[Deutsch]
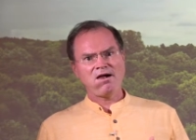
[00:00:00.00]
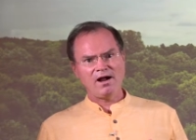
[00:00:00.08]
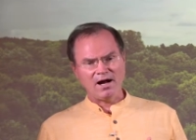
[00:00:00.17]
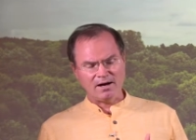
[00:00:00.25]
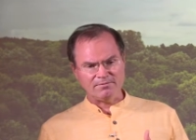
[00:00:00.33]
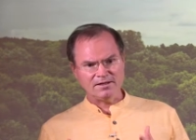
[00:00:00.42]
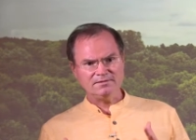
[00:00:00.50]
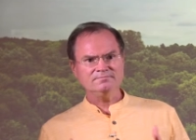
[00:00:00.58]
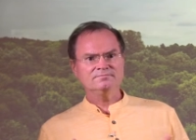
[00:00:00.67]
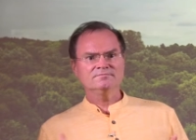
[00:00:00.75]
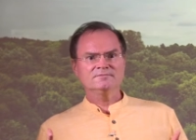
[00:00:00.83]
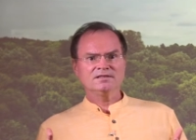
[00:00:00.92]
Aber
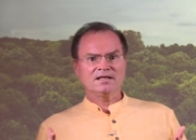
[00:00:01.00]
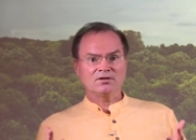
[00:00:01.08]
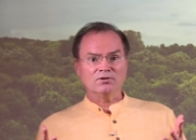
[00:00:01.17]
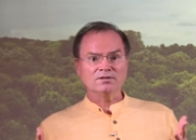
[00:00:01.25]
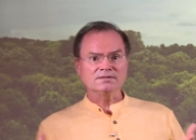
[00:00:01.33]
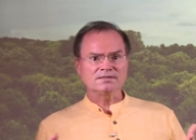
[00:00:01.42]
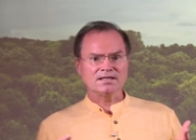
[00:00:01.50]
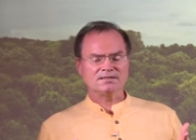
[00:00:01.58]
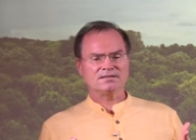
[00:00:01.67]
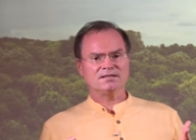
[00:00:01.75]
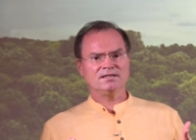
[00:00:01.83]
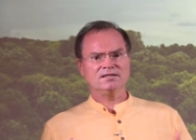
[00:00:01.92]

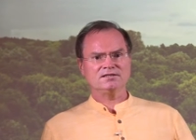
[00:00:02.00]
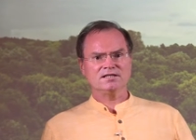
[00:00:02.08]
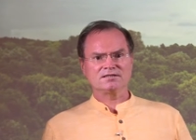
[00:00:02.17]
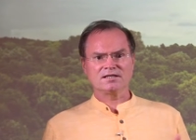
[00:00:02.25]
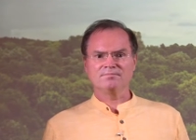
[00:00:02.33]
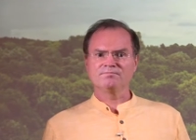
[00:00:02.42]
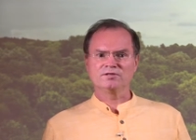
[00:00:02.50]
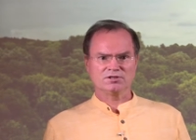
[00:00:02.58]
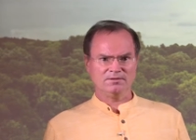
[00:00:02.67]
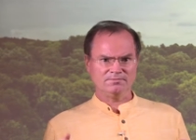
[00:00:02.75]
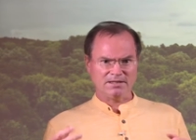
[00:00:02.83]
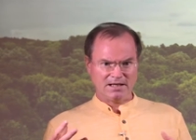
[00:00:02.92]
Grundsätzlich, es gibt
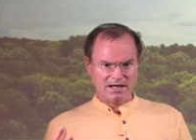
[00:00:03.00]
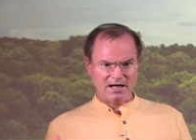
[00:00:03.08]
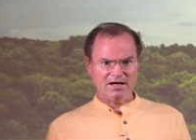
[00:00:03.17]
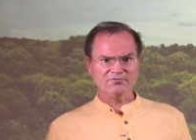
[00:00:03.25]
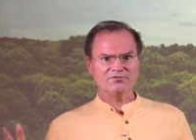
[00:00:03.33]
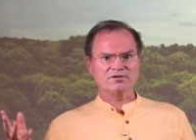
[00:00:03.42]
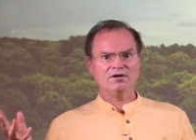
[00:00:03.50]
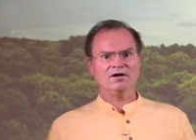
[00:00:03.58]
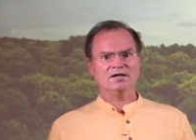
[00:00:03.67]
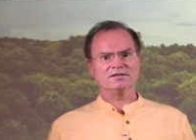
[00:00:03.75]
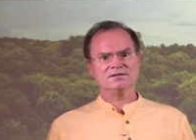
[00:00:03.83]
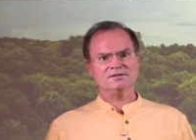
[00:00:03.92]
bestimmte
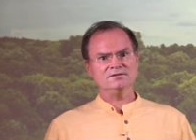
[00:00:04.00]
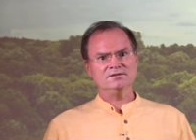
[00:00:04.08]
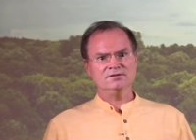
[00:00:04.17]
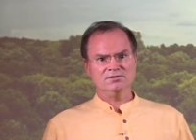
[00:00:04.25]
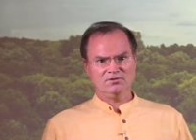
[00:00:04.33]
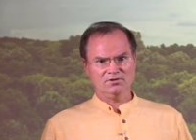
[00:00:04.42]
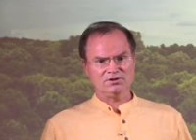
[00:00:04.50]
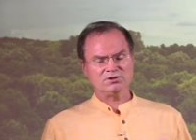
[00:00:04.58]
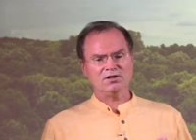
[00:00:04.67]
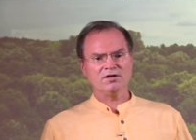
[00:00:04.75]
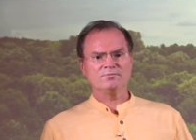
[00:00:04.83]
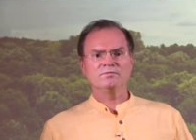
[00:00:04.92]
Kraftorte und
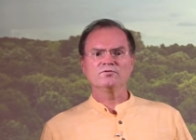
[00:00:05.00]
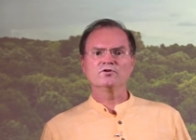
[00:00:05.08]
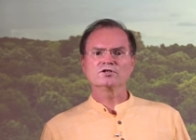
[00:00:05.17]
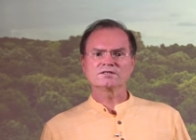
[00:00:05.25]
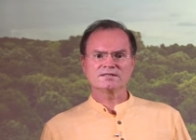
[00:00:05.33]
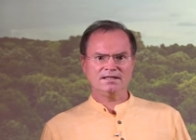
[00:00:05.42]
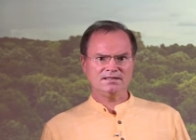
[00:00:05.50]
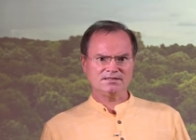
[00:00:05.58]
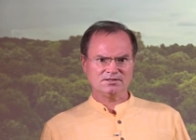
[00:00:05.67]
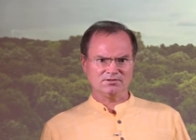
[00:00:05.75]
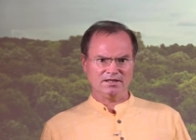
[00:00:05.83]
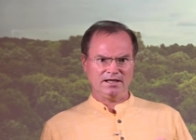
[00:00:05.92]
dort bewusst
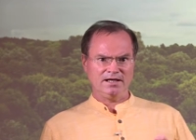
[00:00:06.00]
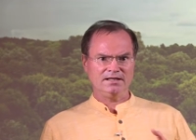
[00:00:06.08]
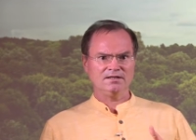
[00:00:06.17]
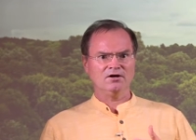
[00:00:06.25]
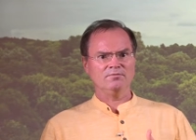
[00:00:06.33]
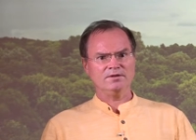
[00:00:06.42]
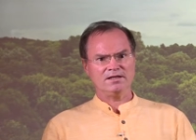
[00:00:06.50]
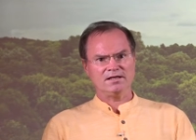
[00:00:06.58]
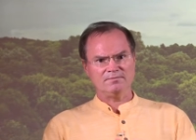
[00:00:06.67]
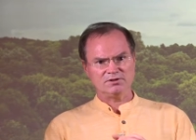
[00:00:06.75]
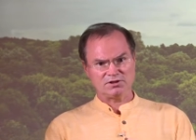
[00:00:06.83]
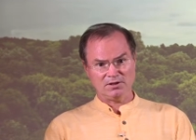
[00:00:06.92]
hinzugehen, auch mit
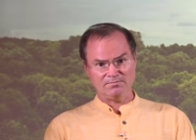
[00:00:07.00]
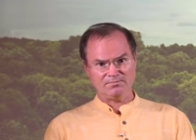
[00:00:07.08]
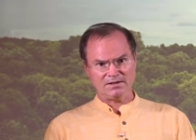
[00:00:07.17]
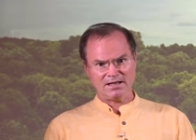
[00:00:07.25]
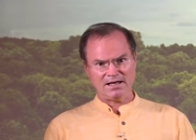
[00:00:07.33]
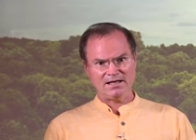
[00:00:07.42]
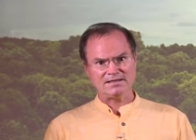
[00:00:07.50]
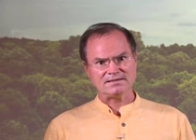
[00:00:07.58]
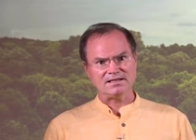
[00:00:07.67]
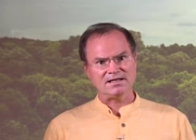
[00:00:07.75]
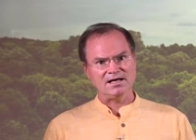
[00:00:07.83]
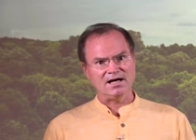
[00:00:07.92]
einer bestimmten
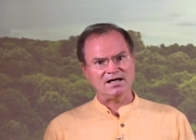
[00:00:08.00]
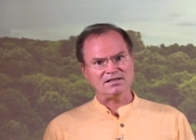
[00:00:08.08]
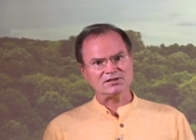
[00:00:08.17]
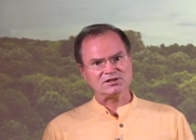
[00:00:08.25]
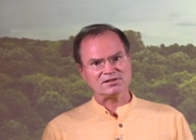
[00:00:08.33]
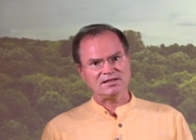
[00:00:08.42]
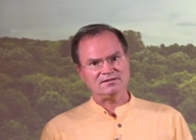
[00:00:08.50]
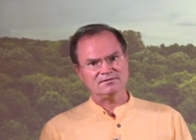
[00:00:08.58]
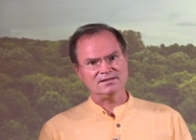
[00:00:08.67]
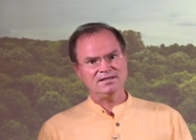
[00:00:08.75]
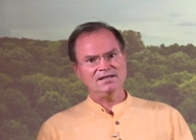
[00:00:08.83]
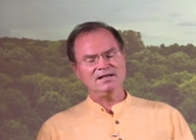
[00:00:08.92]
geistigen
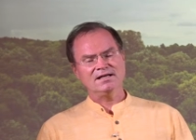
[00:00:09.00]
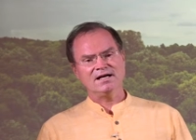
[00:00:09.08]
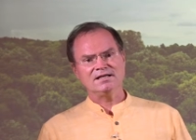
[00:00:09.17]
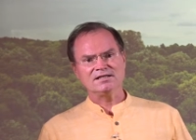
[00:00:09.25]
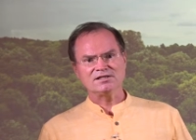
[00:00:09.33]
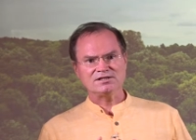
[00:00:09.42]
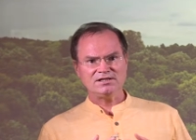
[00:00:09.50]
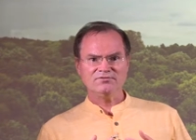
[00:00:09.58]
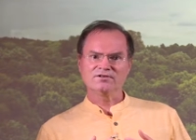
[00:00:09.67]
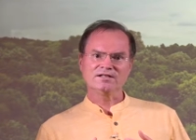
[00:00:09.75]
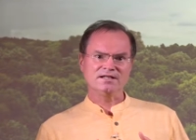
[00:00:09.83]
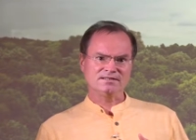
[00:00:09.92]
Einstellung, kann die
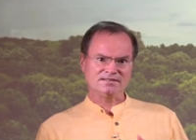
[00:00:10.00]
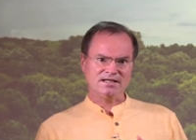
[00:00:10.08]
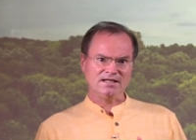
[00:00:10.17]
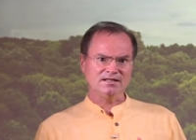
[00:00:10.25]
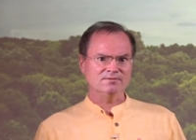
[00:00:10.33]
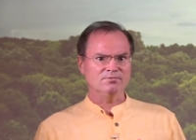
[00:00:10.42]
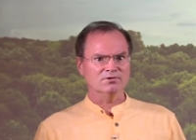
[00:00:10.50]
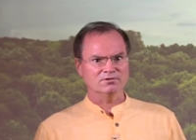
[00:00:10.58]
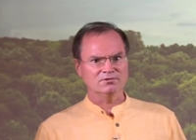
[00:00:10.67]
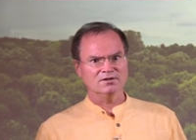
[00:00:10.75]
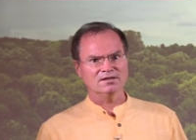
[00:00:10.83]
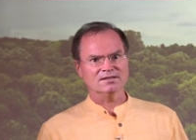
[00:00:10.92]
Tiefen der Seele
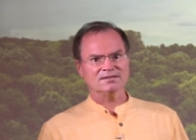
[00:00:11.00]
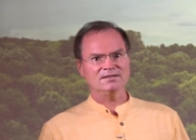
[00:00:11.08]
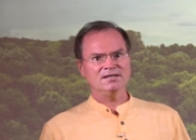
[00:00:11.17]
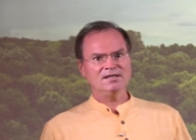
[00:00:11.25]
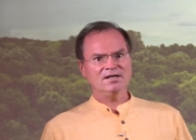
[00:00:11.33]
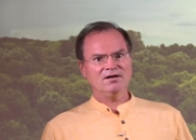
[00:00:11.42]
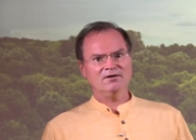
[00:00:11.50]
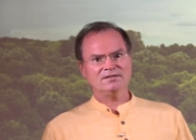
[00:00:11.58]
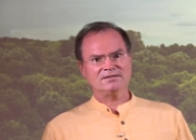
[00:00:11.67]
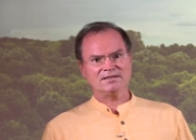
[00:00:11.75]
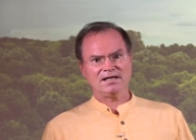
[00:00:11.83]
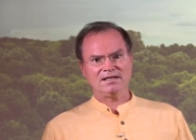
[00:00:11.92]
berühren
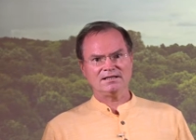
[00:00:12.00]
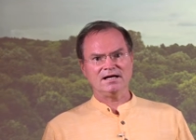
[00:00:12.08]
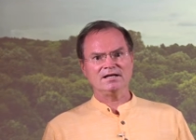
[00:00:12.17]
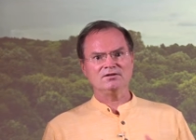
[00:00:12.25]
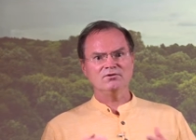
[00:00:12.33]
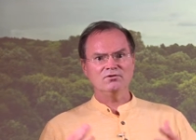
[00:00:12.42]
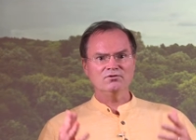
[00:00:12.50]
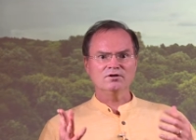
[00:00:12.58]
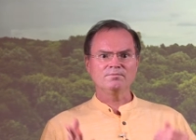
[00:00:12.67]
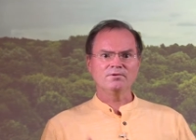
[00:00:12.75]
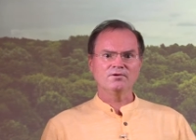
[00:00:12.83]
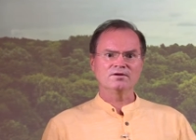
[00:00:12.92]
und kann ein
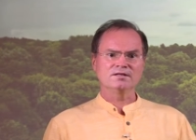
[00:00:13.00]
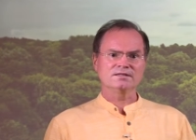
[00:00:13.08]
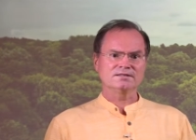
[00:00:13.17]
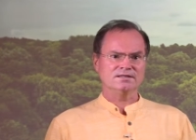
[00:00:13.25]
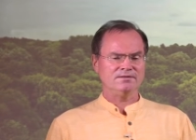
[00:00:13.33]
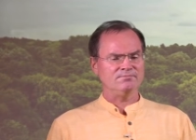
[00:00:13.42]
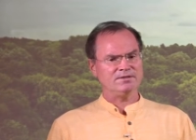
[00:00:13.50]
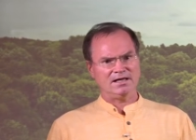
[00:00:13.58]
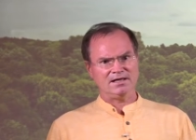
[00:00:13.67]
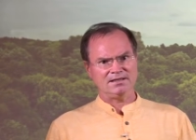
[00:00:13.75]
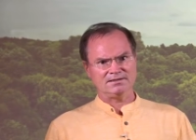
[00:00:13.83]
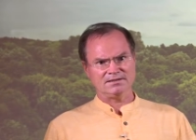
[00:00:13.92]
Höhepunkt im
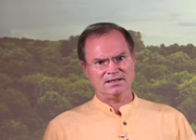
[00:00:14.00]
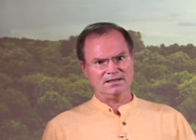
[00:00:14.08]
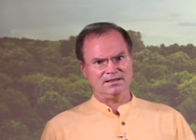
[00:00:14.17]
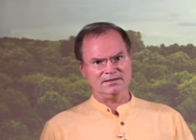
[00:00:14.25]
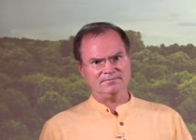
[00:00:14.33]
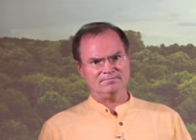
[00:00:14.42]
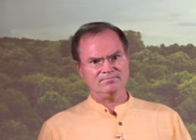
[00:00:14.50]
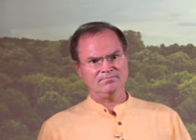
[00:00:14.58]
Jahr sein.